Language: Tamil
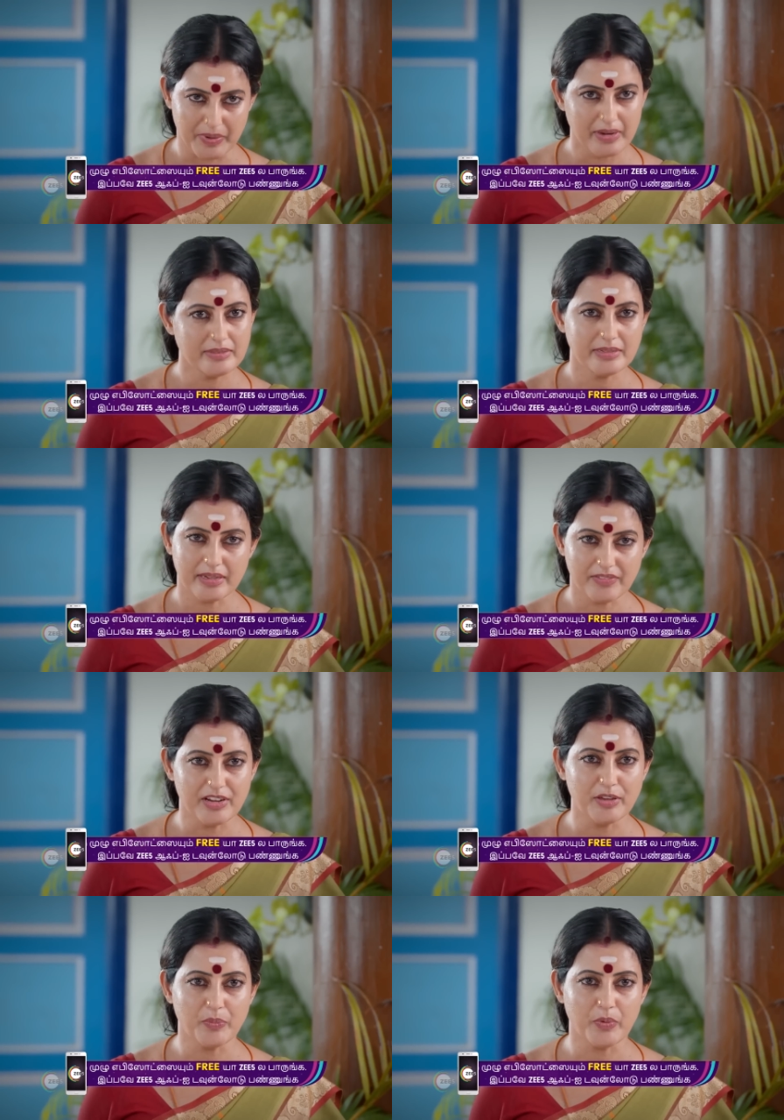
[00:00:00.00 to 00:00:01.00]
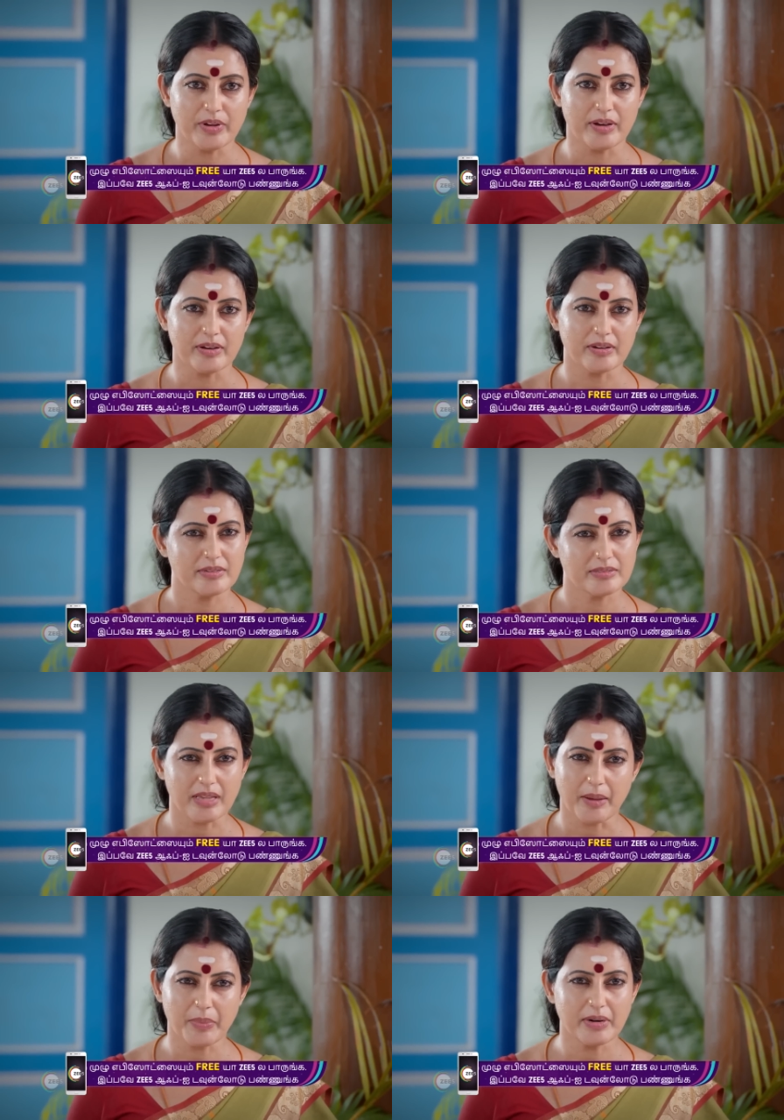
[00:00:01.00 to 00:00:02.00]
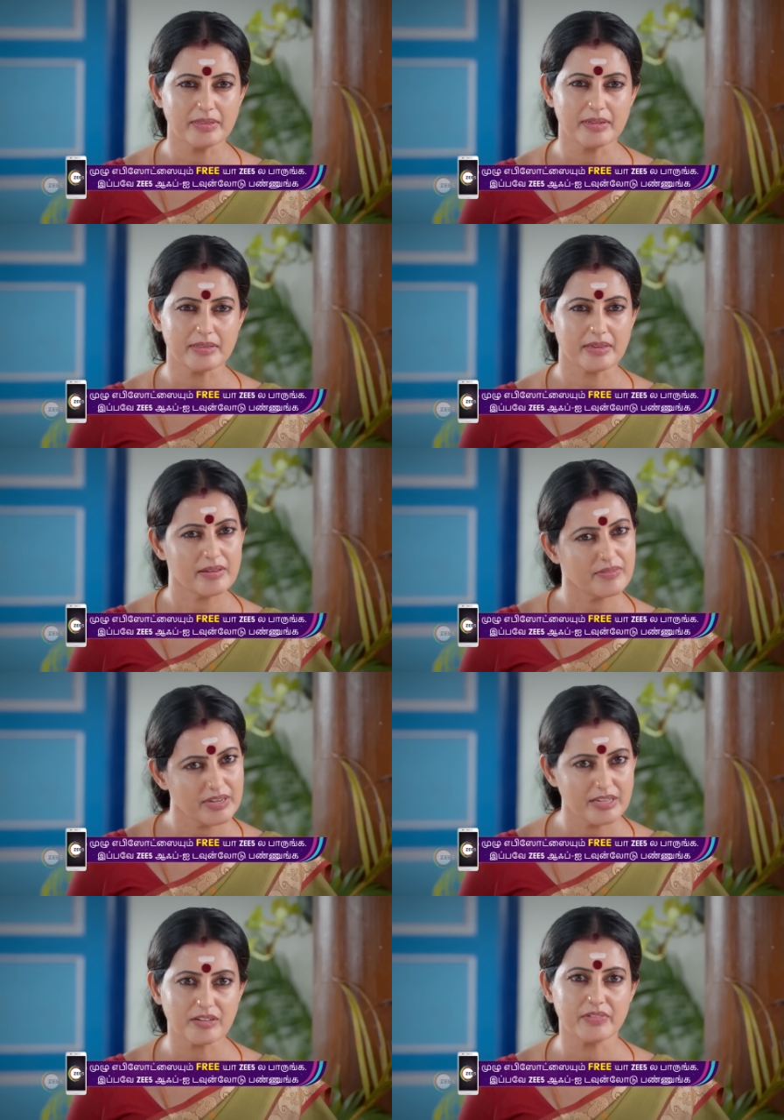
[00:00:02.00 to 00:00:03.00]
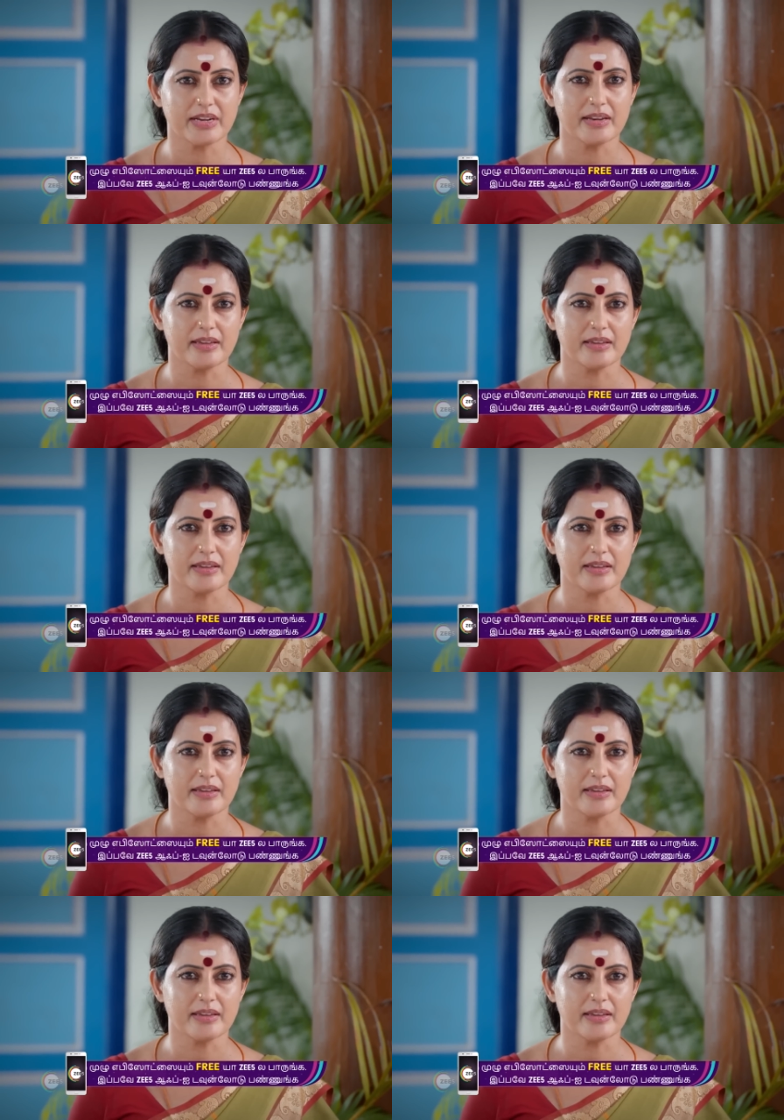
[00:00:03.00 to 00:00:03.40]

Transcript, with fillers: இப்பெல்லாம் நீங்க வெளியில போனா சாப்பாடு நேரத்துக்கு வீட்டுக்கு